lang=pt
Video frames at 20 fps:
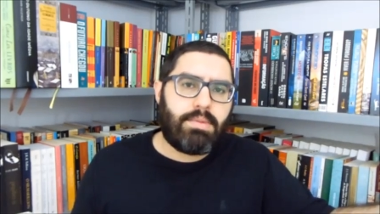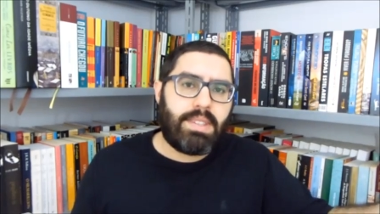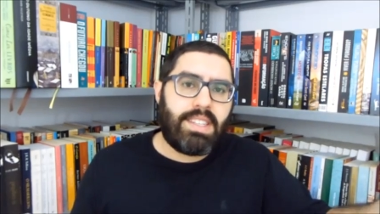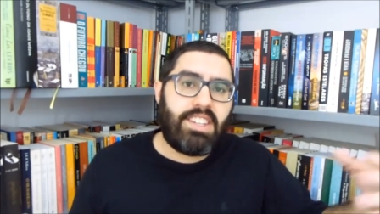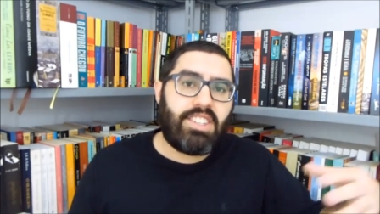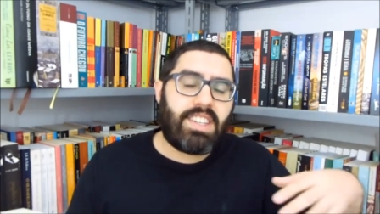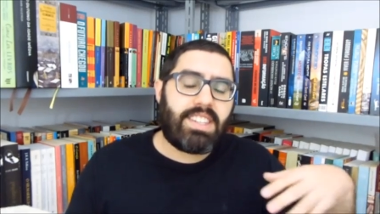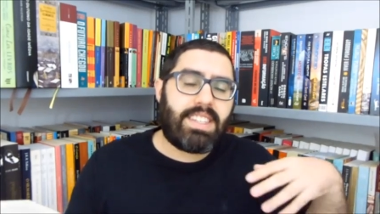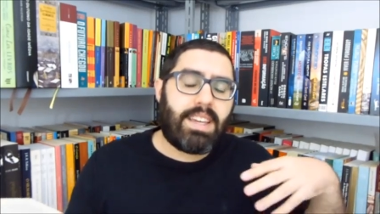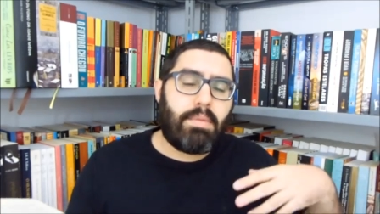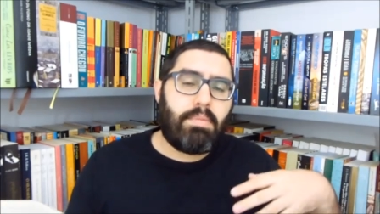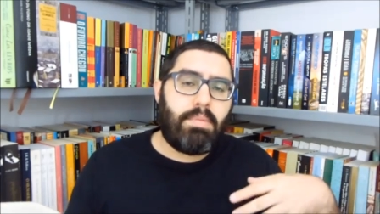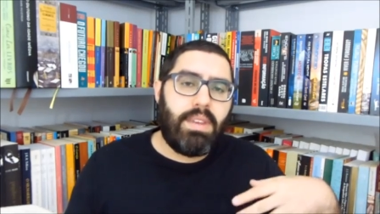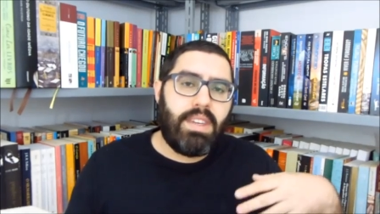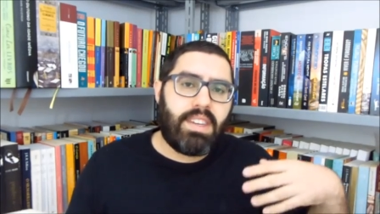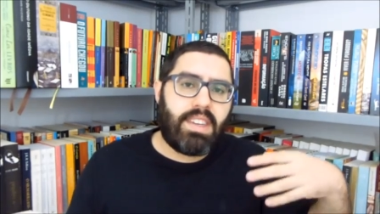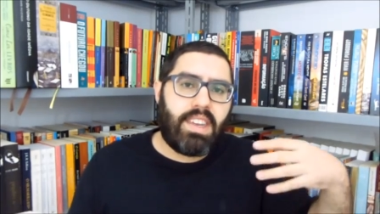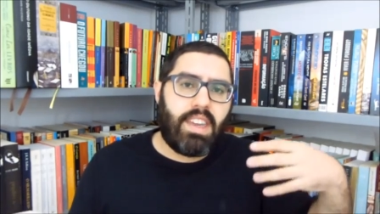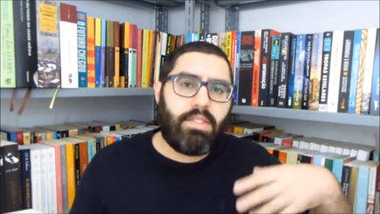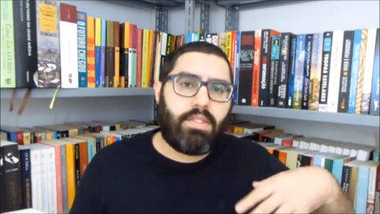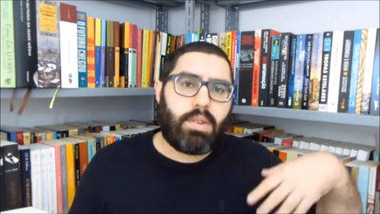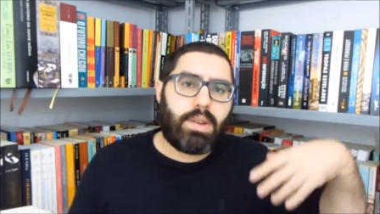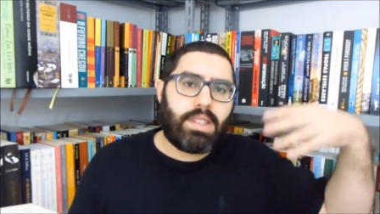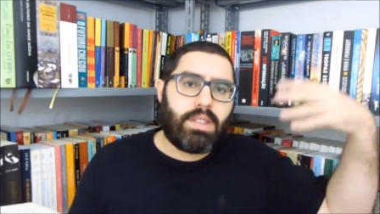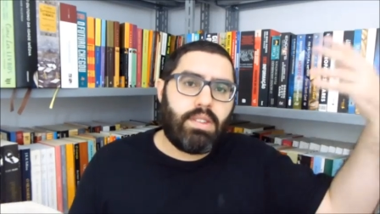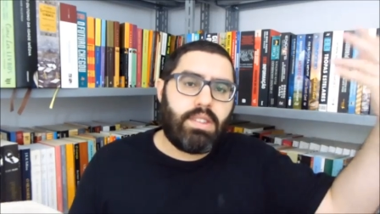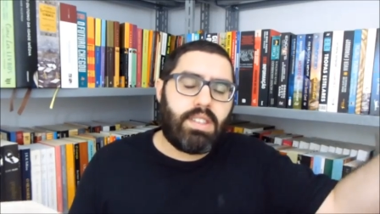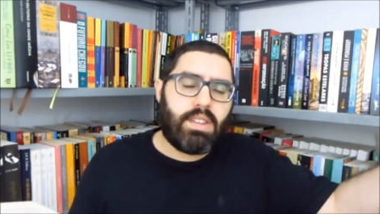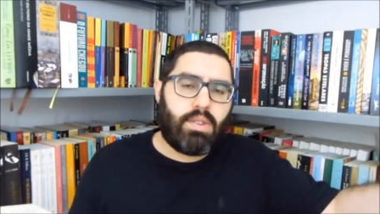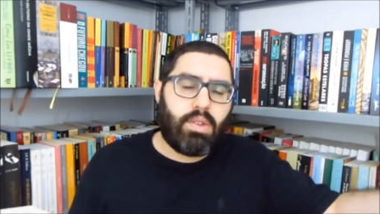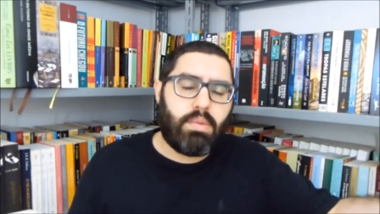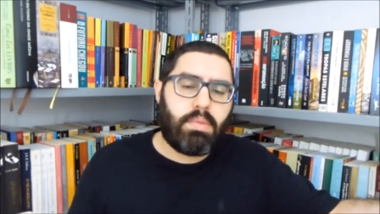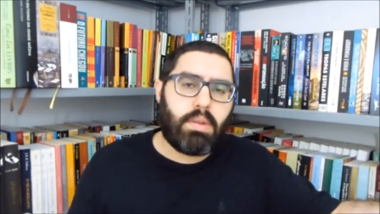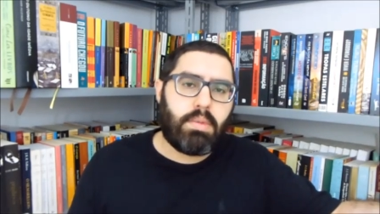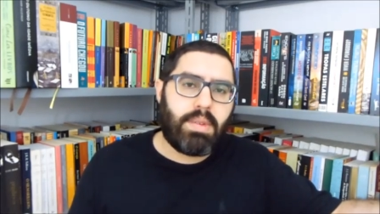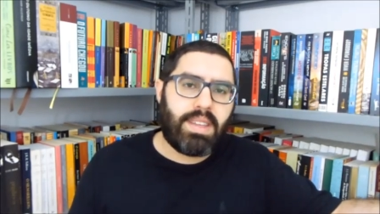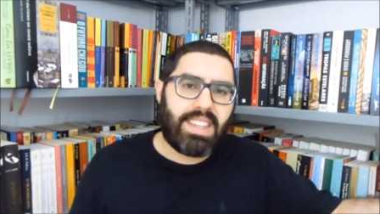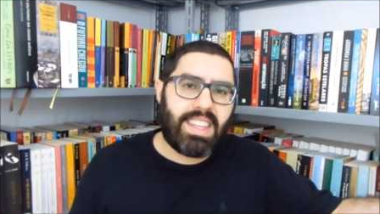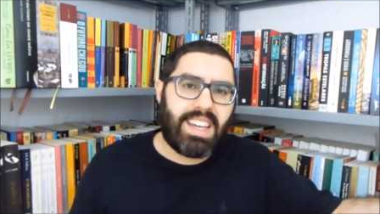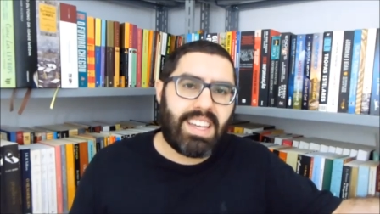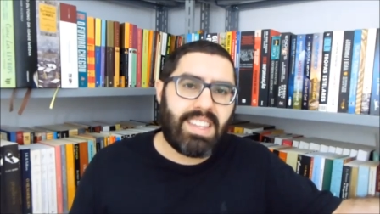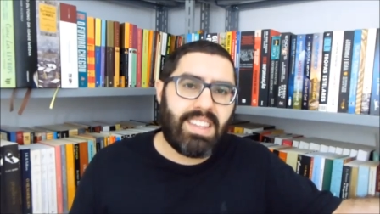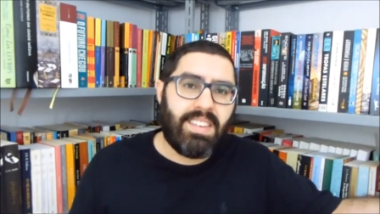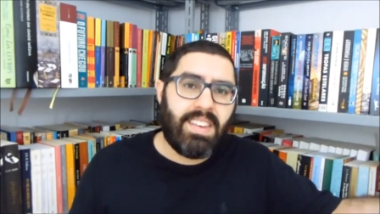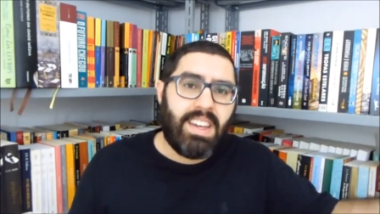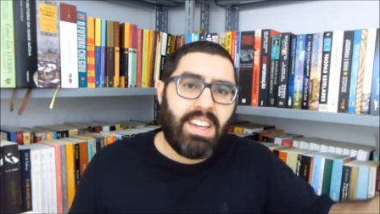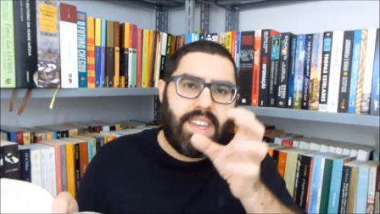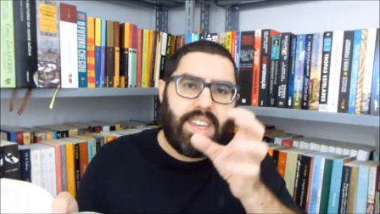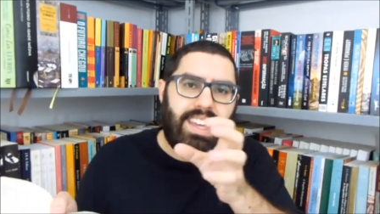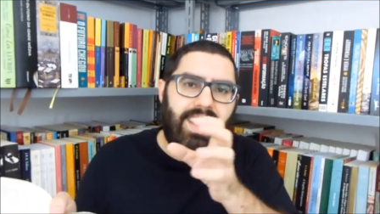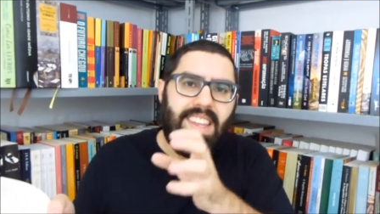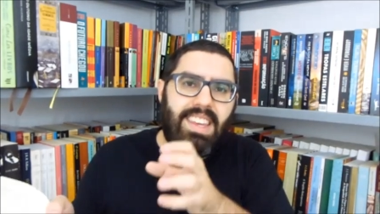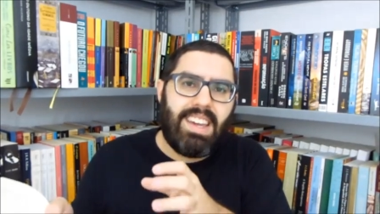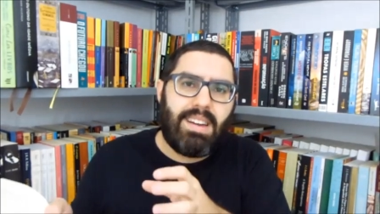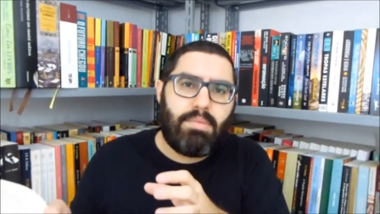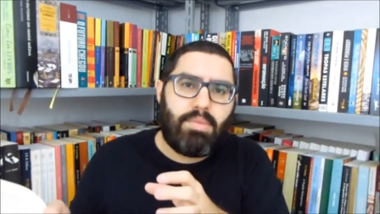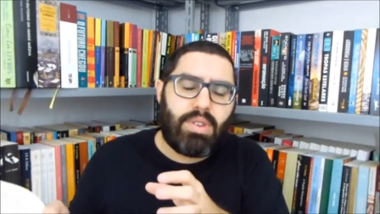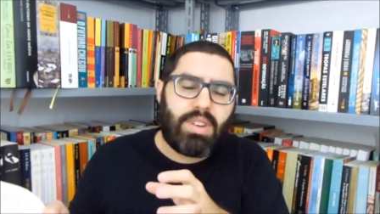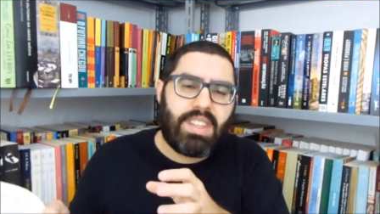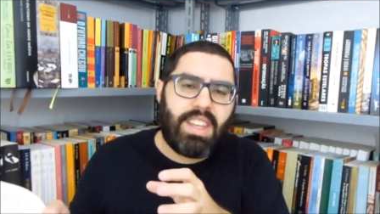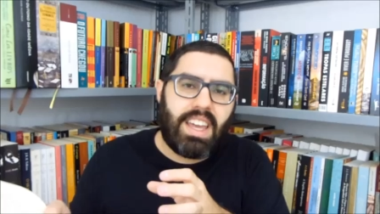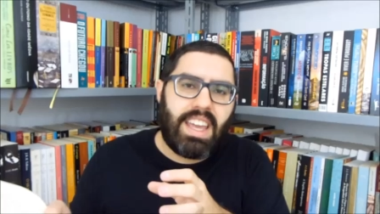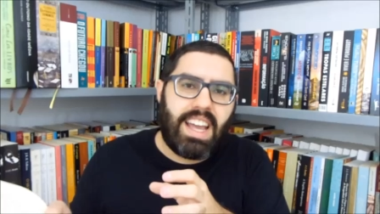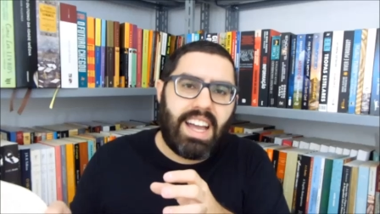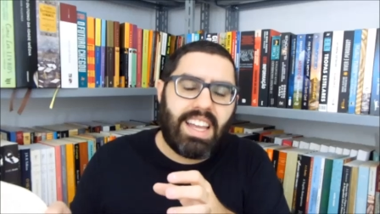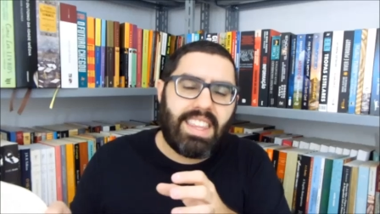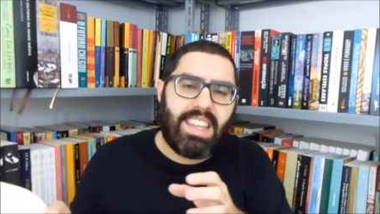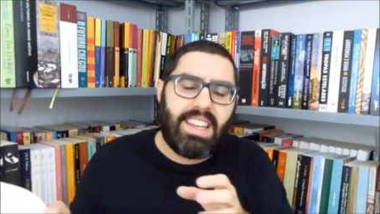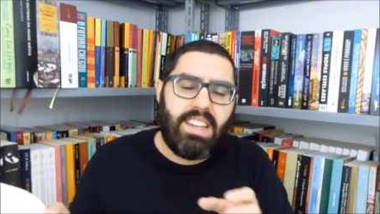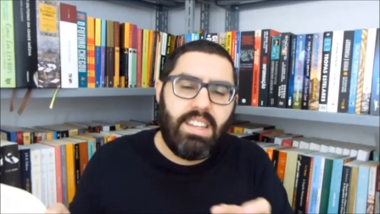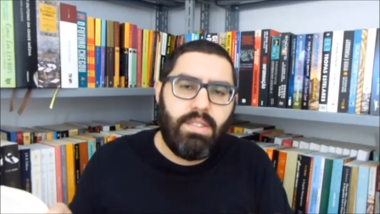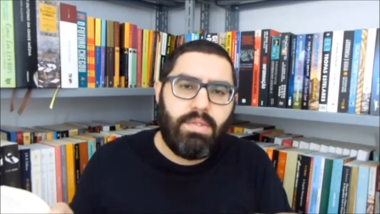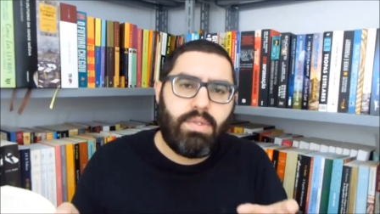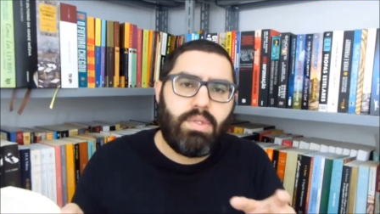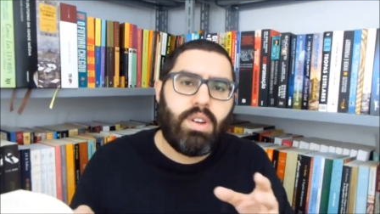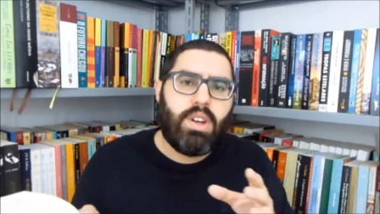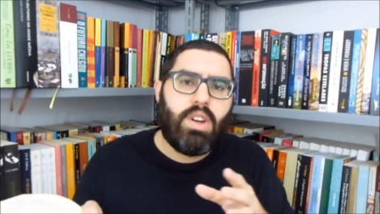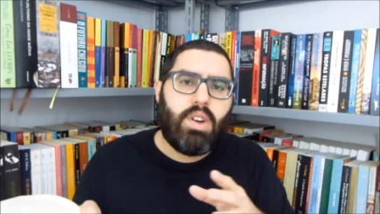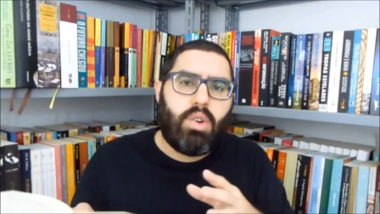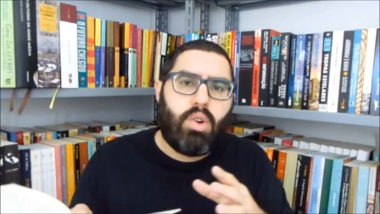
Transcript: mas ele já sabia que a informação ia ser complementada, o que ele ia abordar em cada livro,